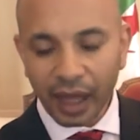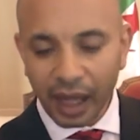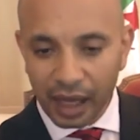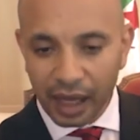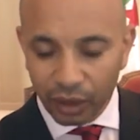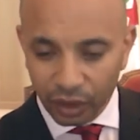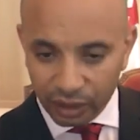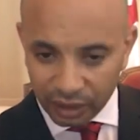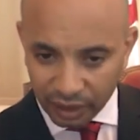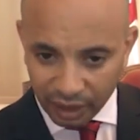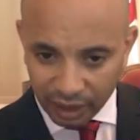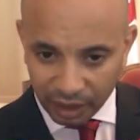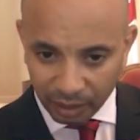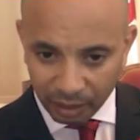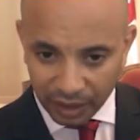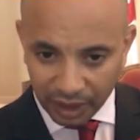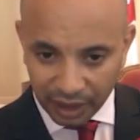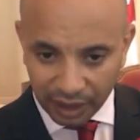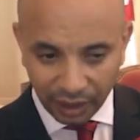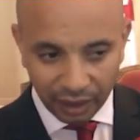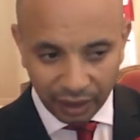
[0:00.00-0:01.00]
انه تنظم
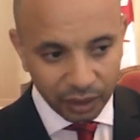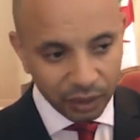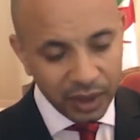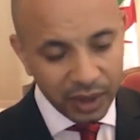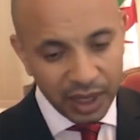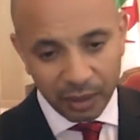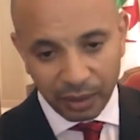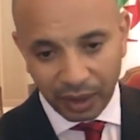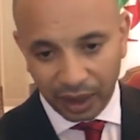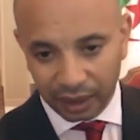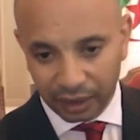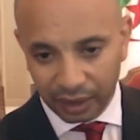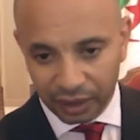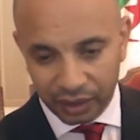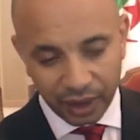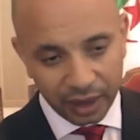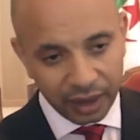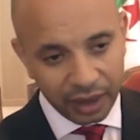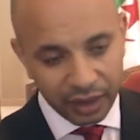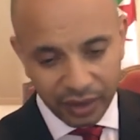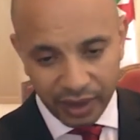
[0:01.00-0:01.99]
الكانو واذا ما
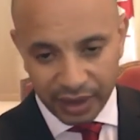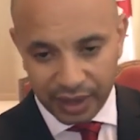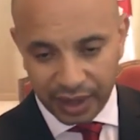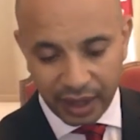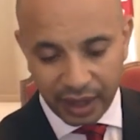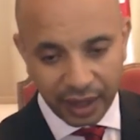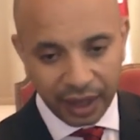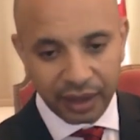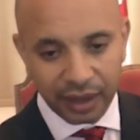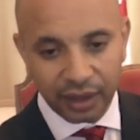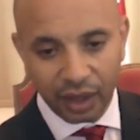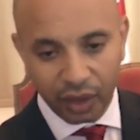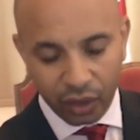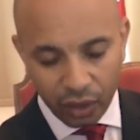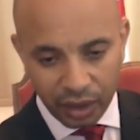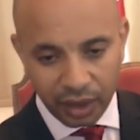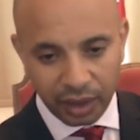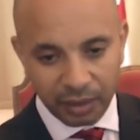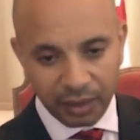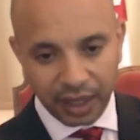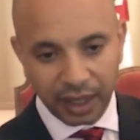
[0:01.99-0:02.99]
قدرتش احنا الجزائر عندها
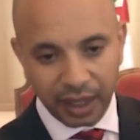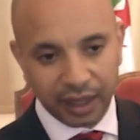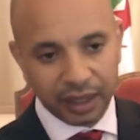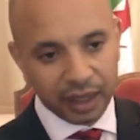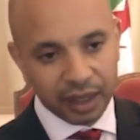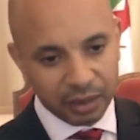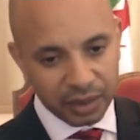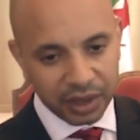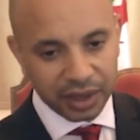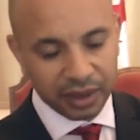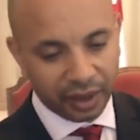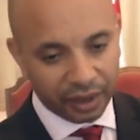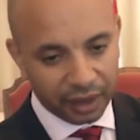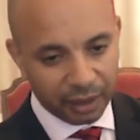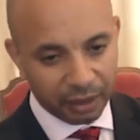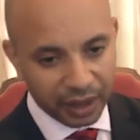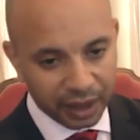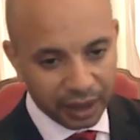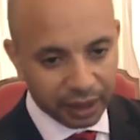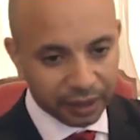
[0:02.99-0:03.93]
كل الامكانيات باش تنظم